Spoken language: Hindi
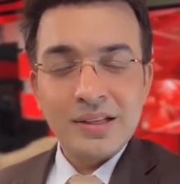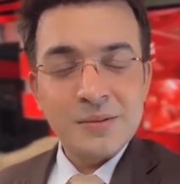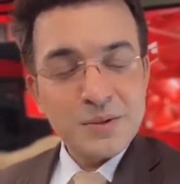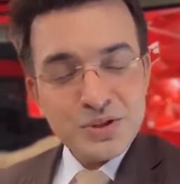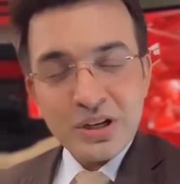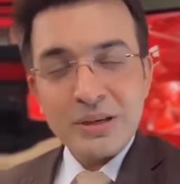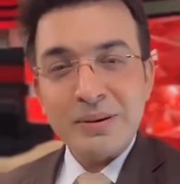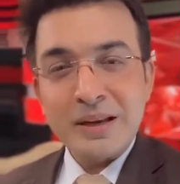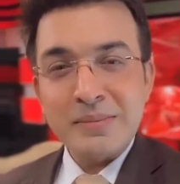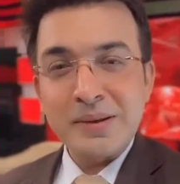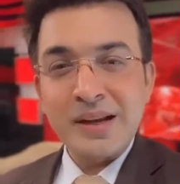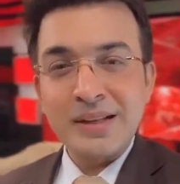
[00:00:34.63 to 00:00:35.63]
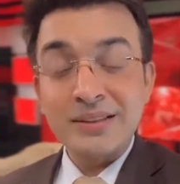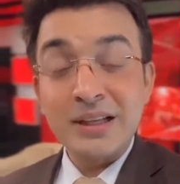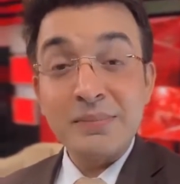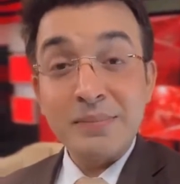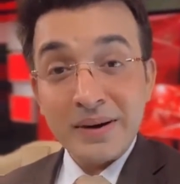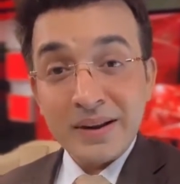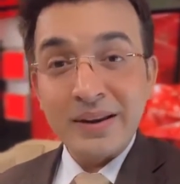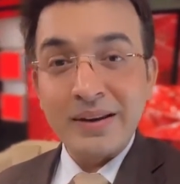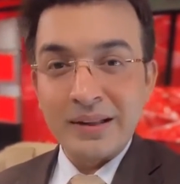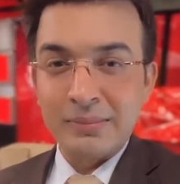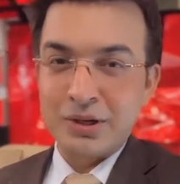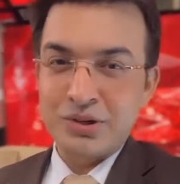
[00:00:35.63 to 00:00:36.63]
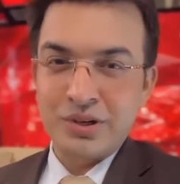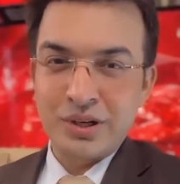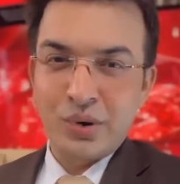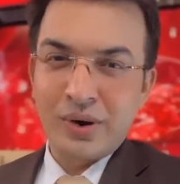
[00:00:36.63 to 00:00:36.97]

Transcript: इस बच्ची के बारे में कहा था कि पढ़ने लिखने में अच्छी है